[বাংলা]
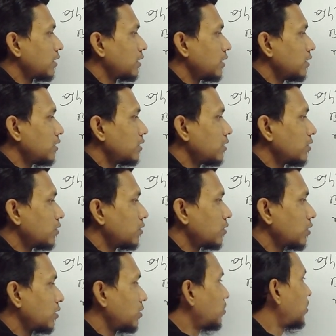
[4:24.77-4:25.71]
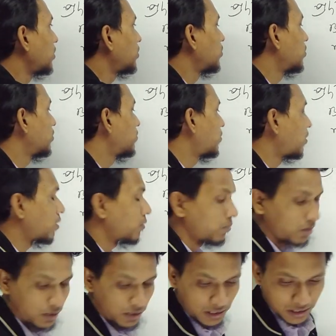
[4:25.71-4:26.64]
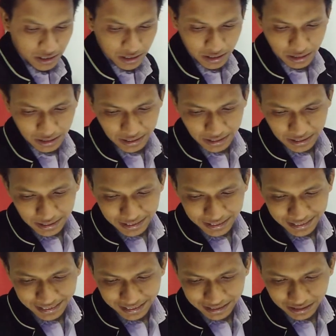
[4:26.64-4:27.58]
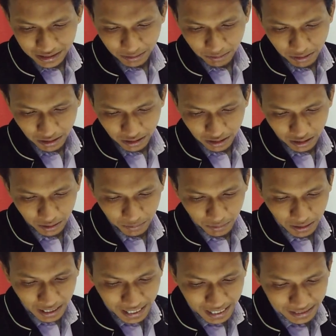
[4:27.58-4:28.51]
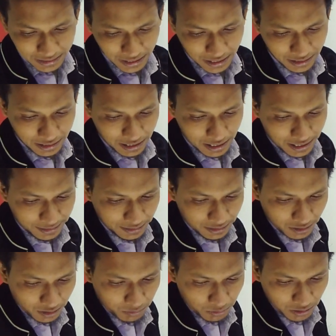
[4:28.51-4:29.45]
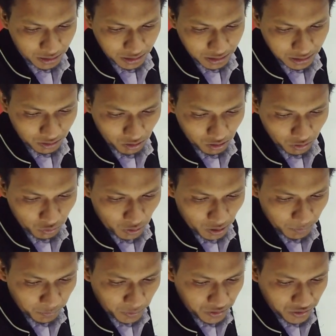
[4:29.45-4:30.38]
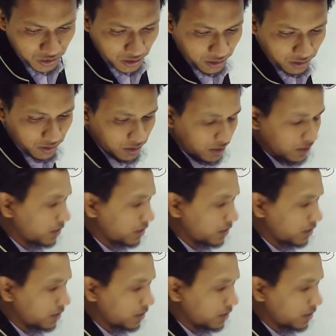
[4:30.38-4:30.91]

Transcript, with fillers: কেজি ওকে ডয়টনের ভর বলে দিয়েছে নেক্সট কী বলে দেখো না এবং আধান আধানটা বলে দিচ্ছে কত ওয়ান পয়েন্ট সিক্স